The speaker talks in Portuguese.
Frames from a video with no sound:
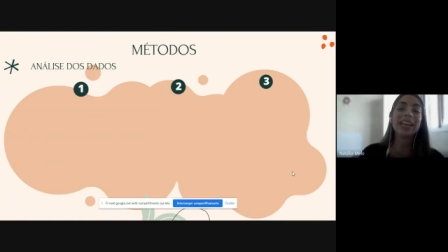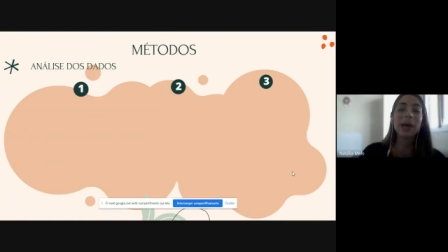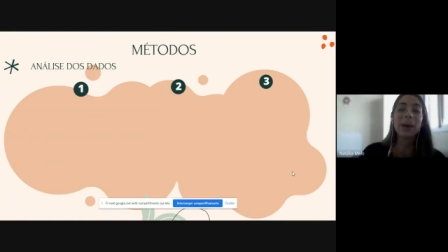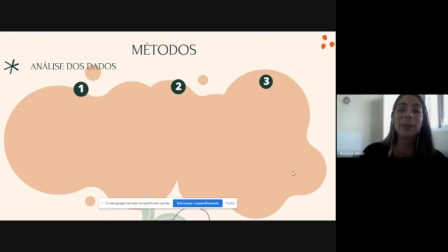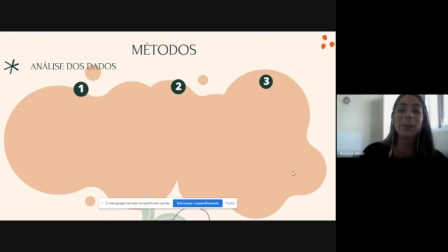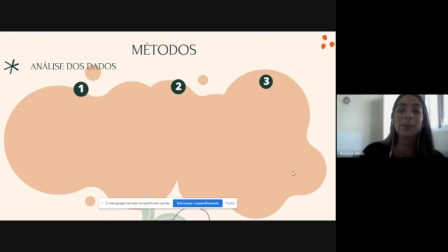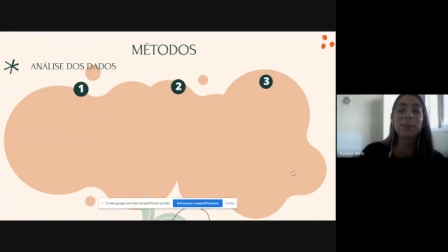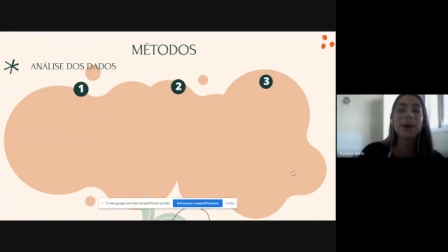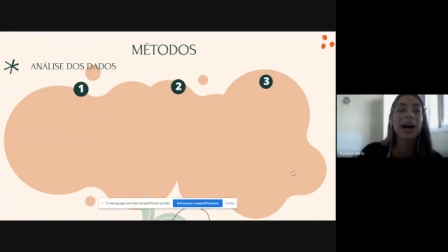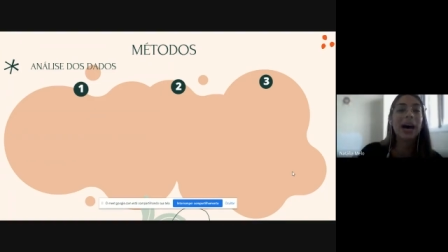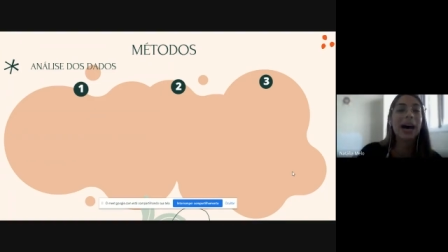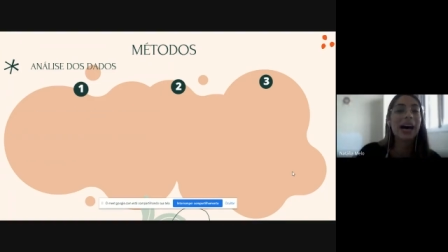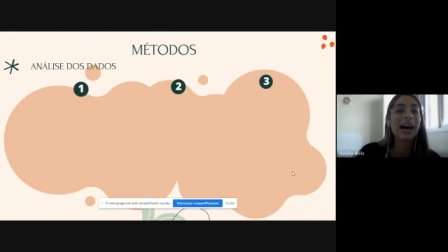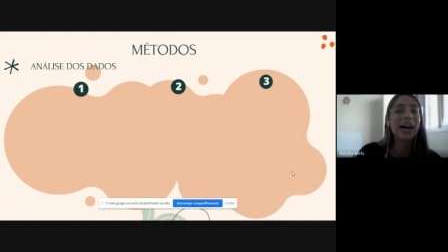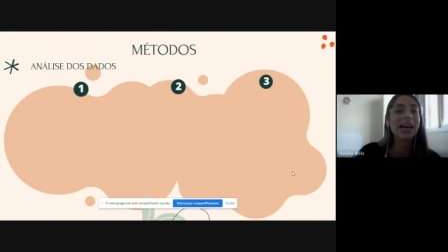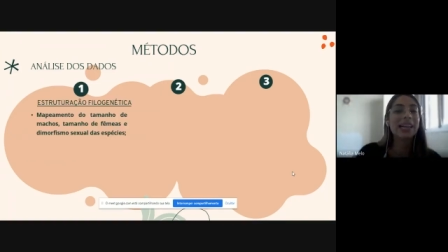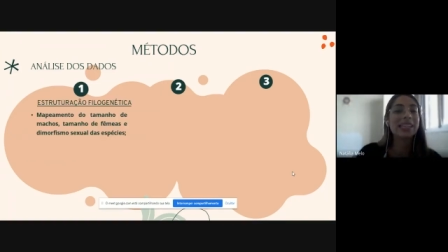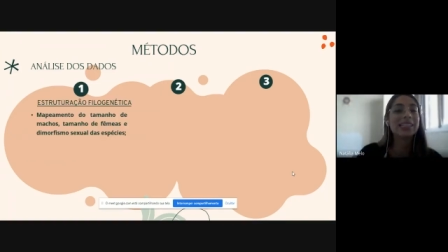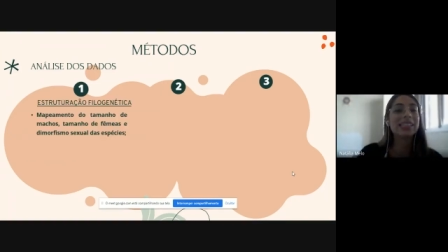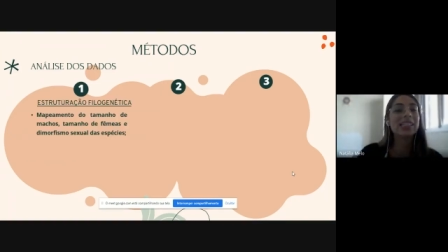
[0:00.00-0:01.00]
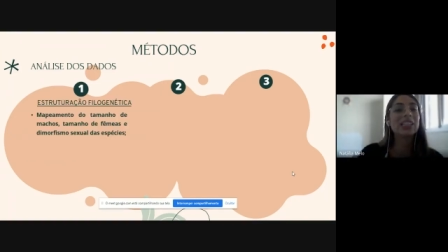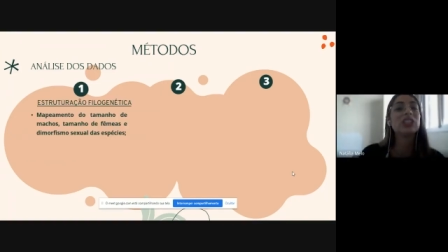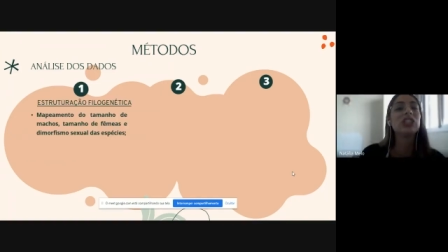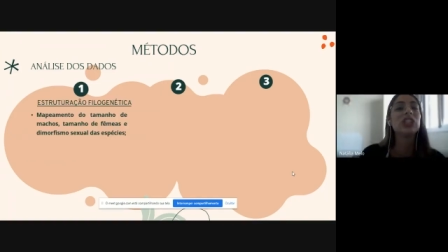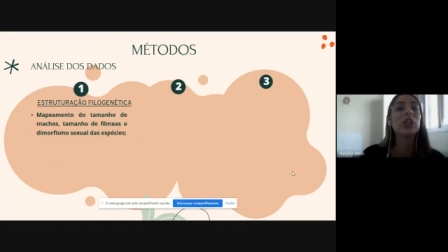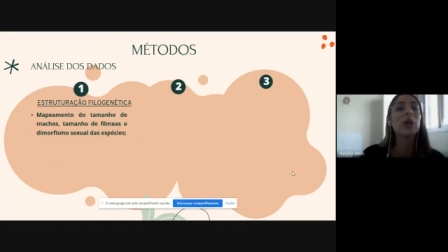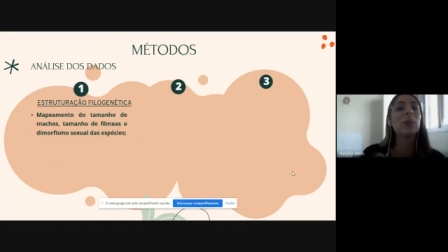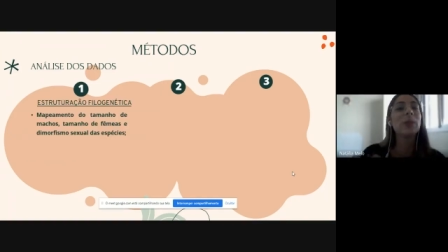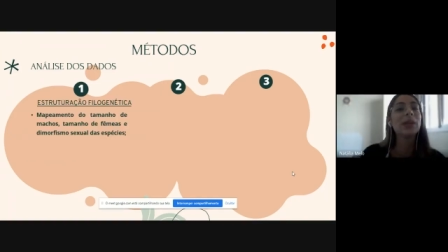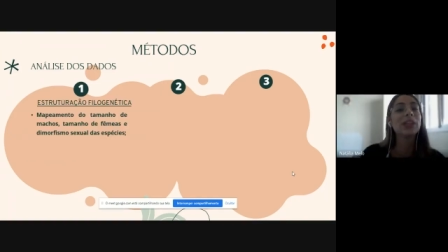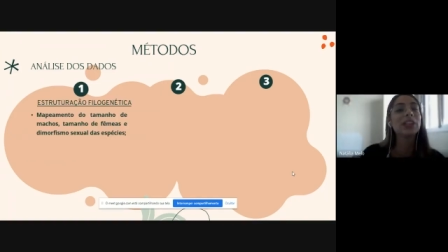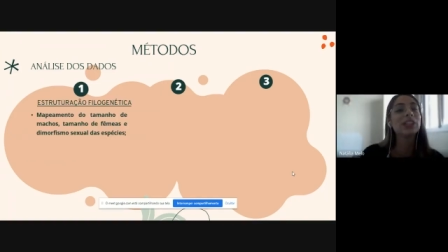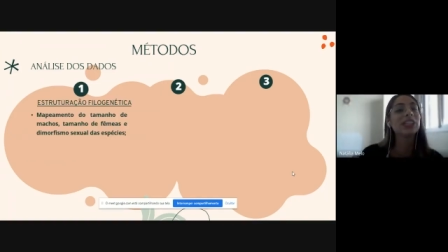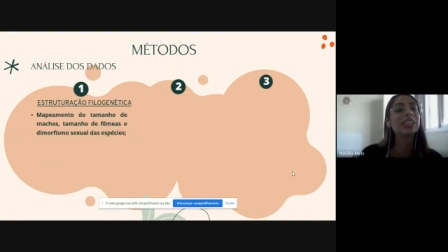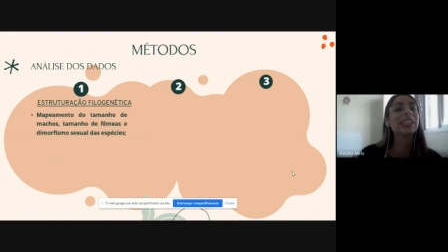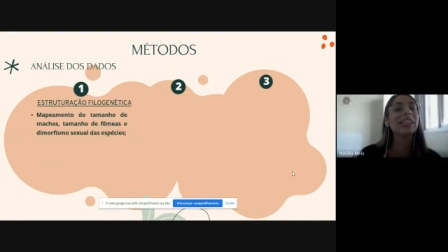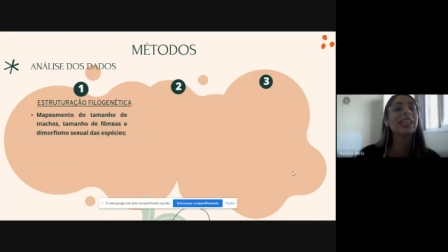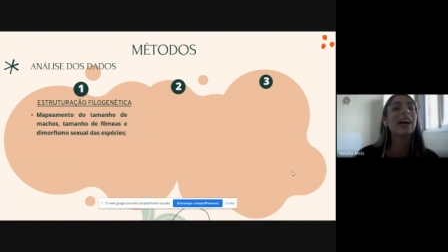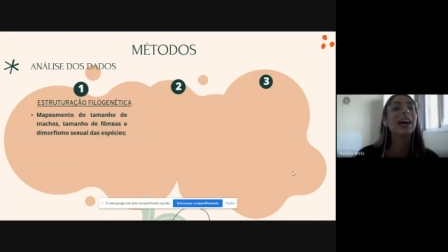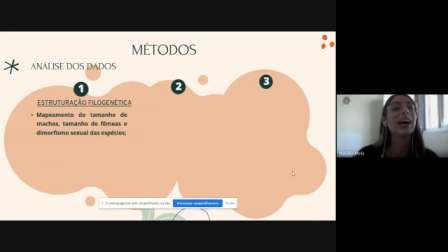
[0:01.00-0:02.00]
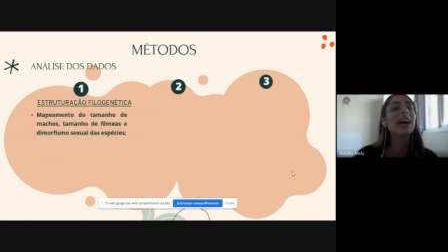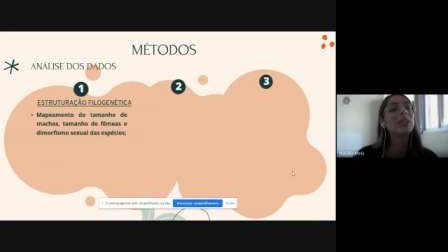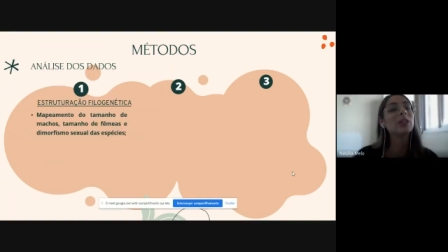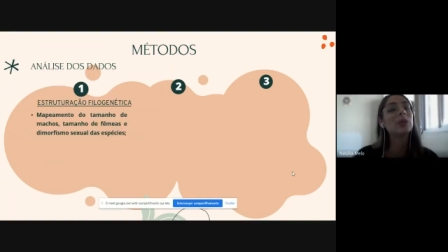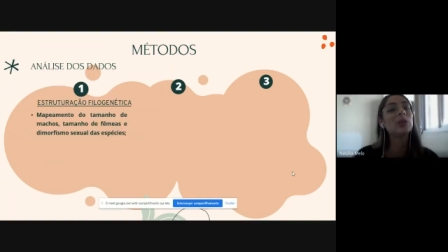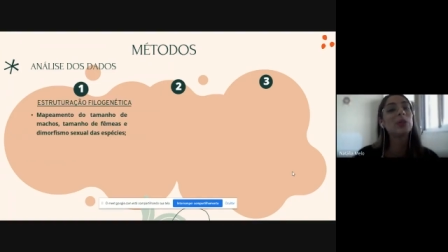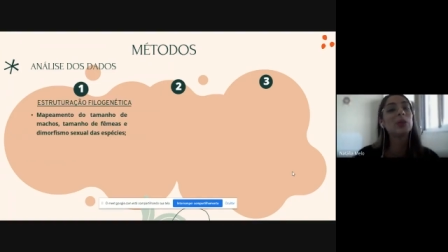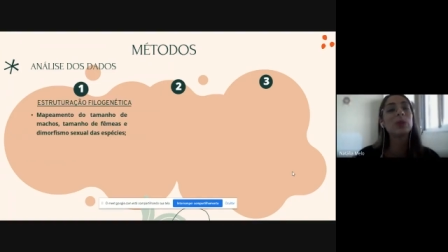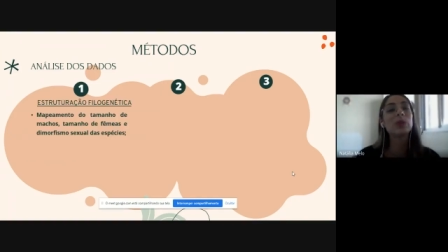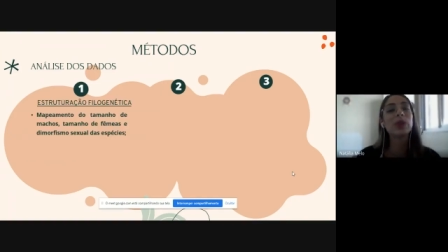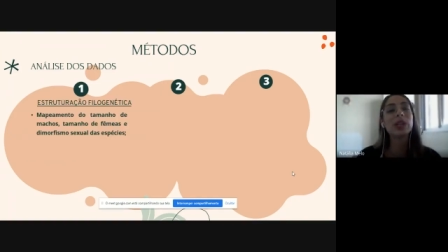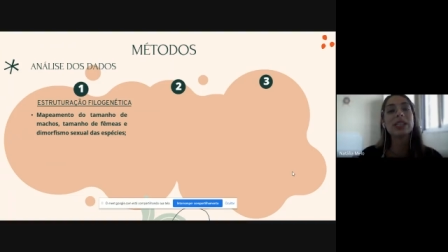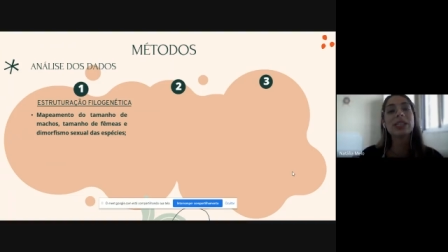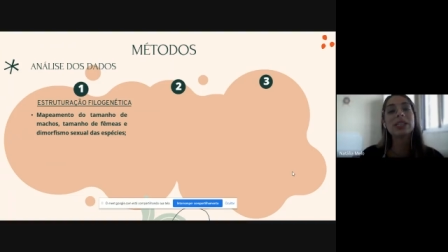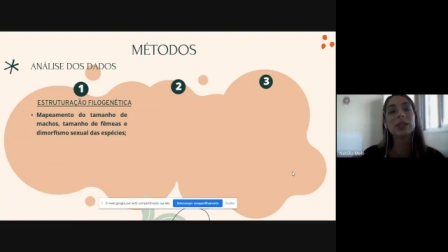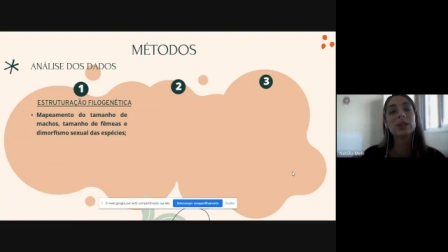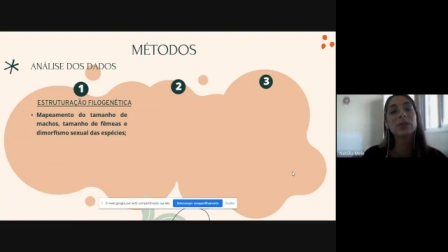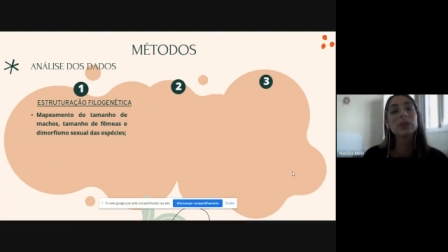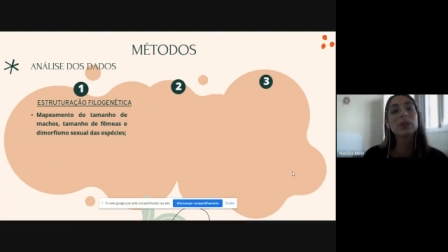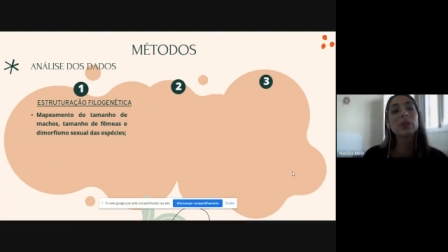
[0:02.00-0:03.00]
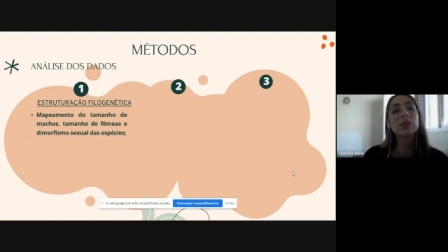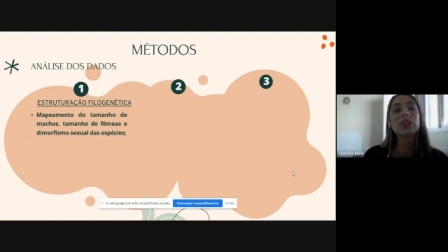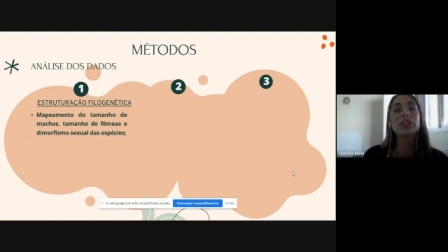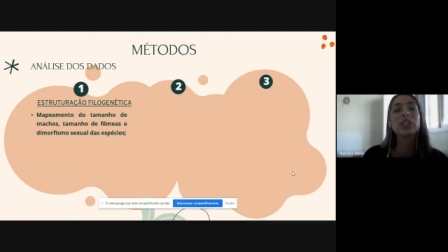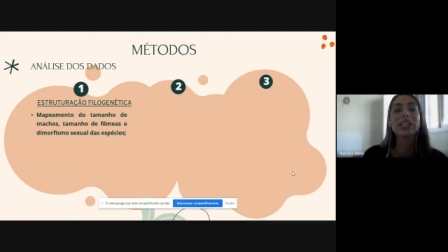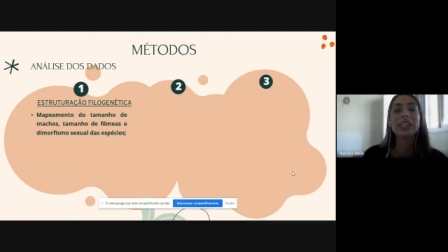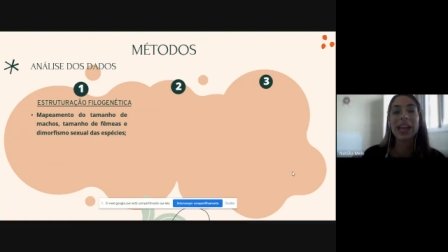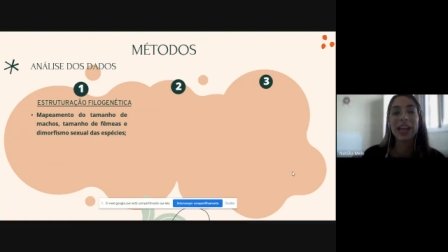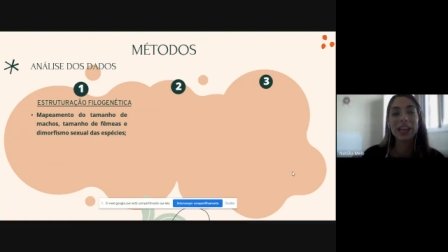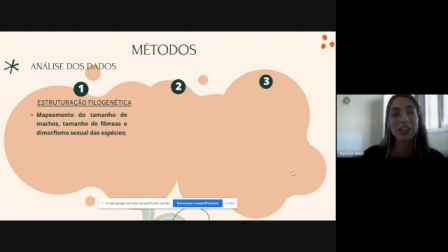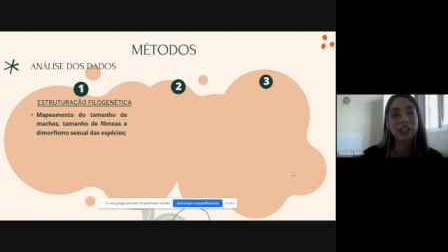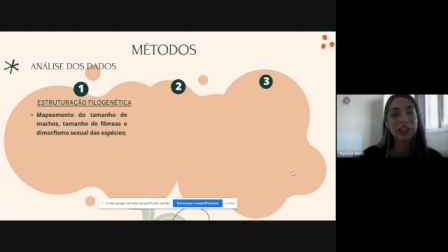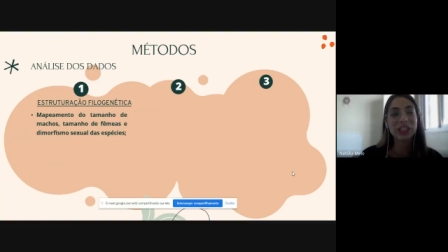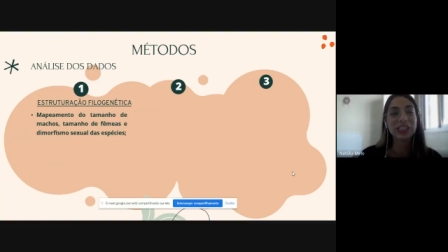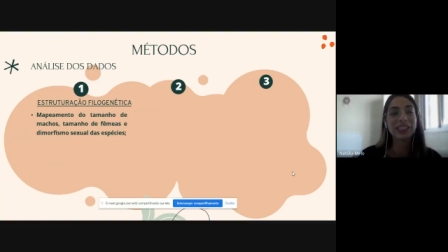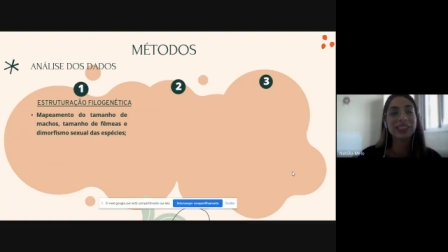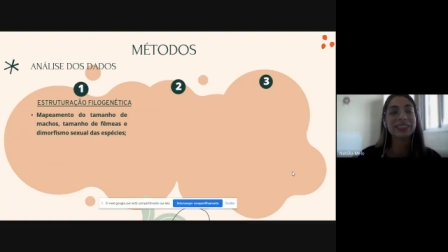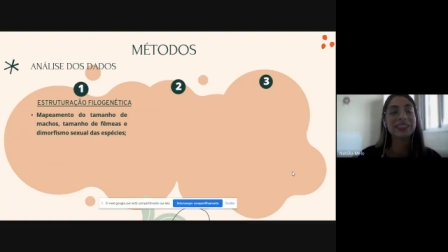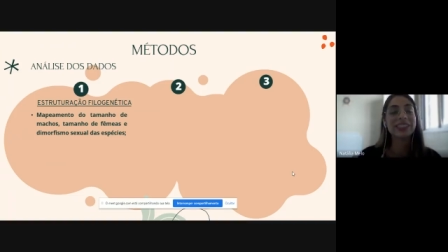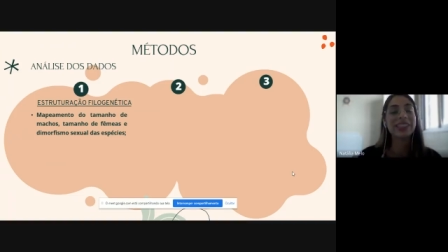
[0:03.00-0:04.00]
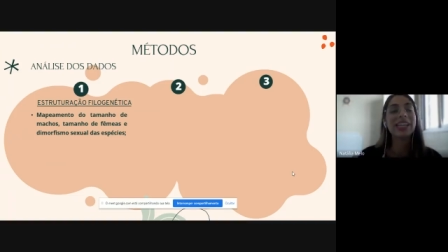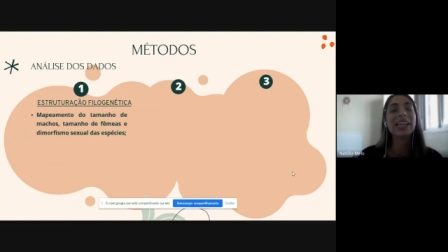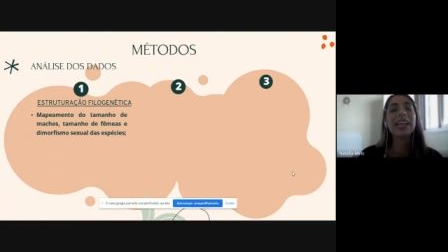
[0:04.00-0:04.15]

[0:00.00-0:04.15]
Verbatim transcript: Mas, geralmente aqui, ó, a estruturação filogenética,